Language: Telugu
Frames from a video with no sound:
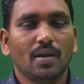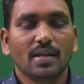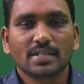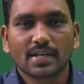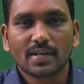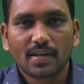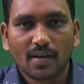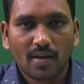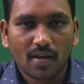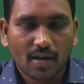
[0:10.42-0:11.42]
లెజెండ్
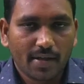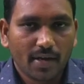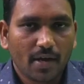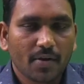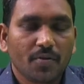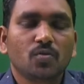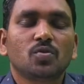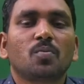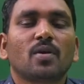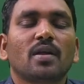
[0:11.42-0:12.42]
ఆన్లైన్ అండ్
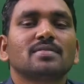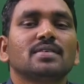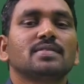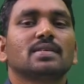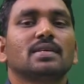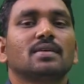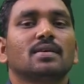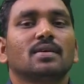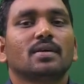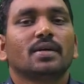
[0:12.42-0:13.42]
యూట్యూబ్ క్లాసెస్
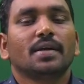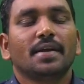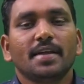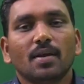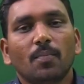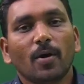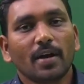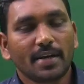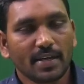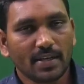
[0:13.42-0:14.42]
ఇండియన్
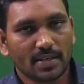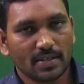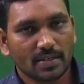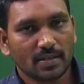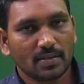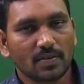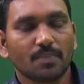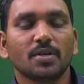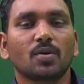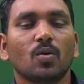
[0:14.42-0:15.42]
పాలిటీ
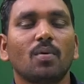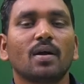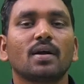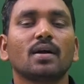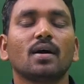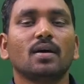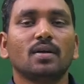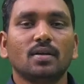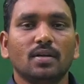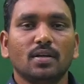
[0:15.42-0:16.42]
సబ్జెక్ట్లో భాగంగా
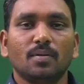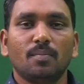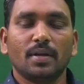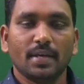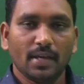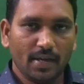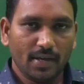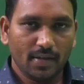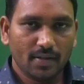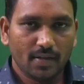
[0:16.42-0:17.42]
మనకి
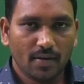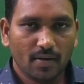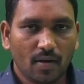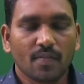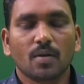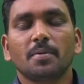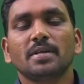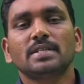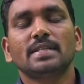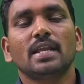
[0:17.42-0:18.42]

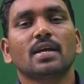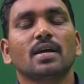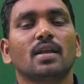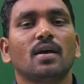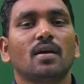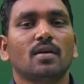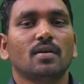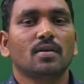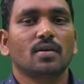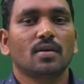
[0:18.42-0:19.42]
ఆంధ్రప్రదేశ్ తెలంగాణ
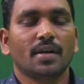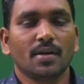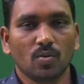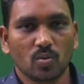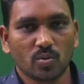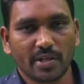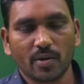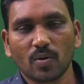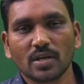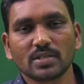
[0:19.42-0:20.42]
రెండు
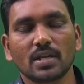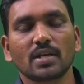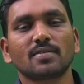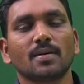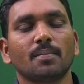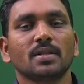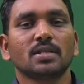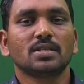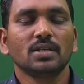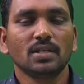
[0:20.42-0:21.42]
తెలుగు రాష్ట్రాలకి
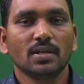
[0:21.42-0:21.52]
సంబంధించి